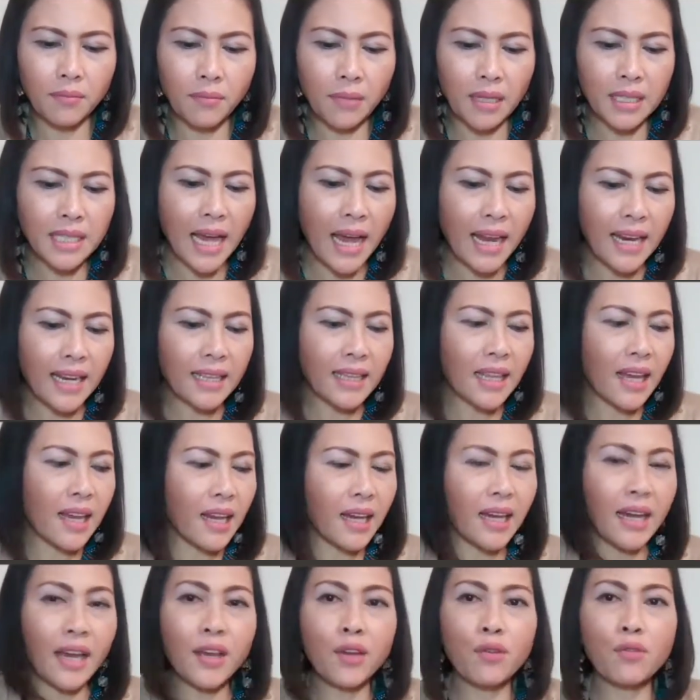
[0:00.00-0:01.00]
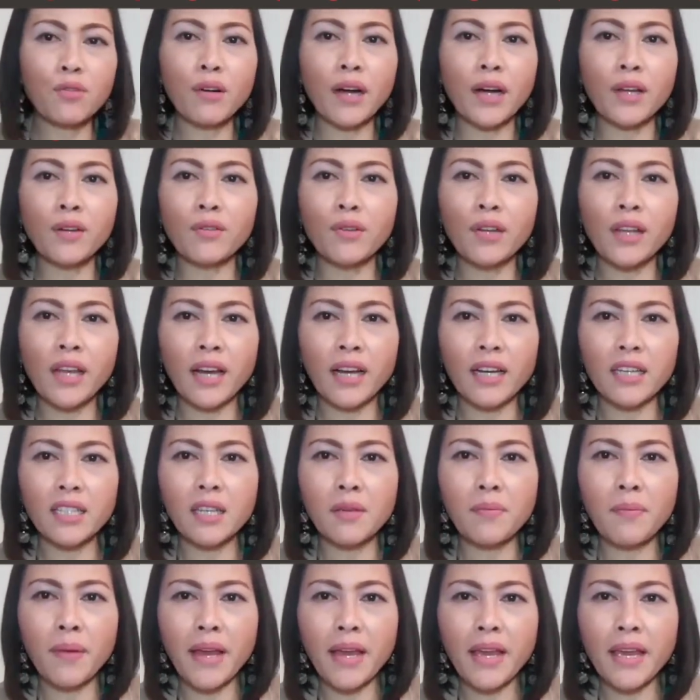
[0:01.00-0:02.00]
Masali talaga yung ano niya
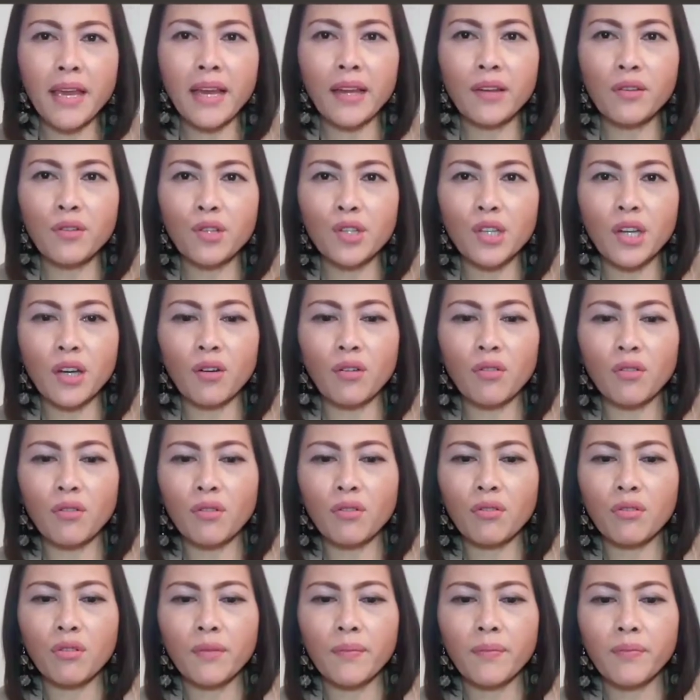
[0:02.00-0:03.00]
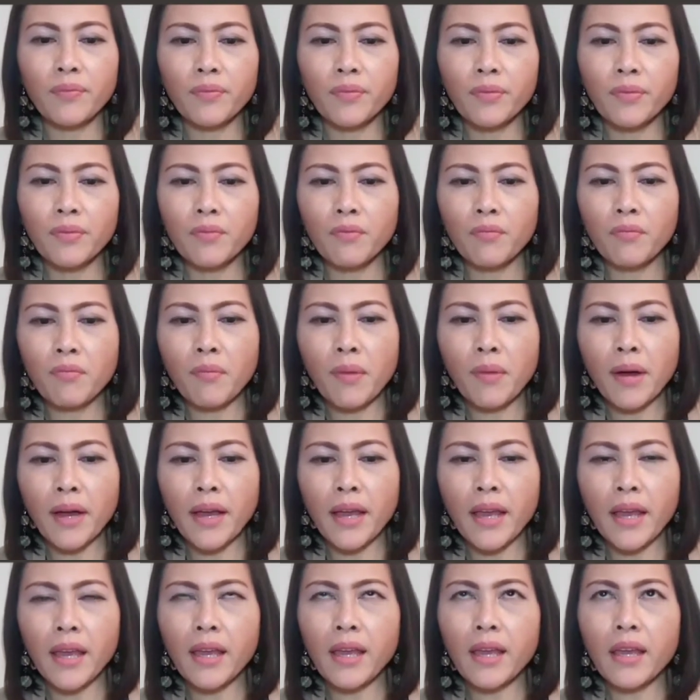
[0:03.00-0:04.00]
kasi may ano siya oh.
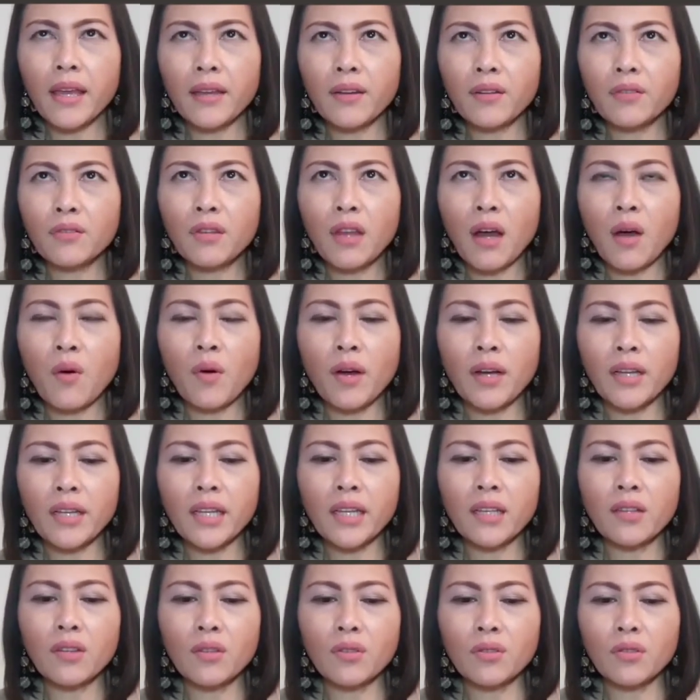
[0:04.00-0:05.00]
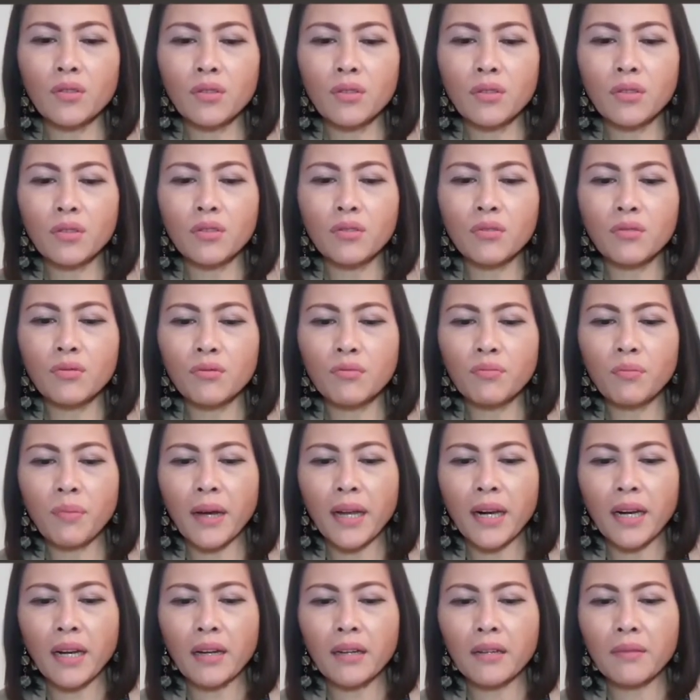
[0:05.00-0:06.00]
May anong tawag dito. Yung
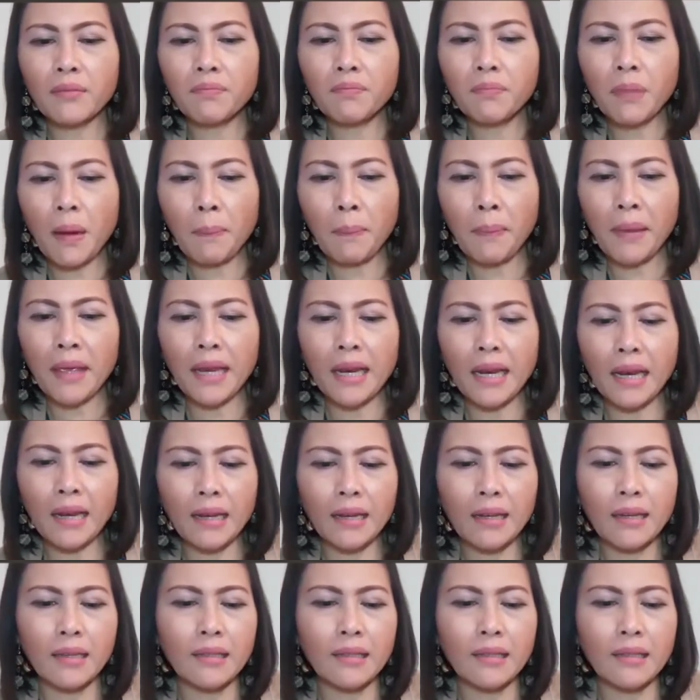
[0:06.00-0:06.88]
parang papel.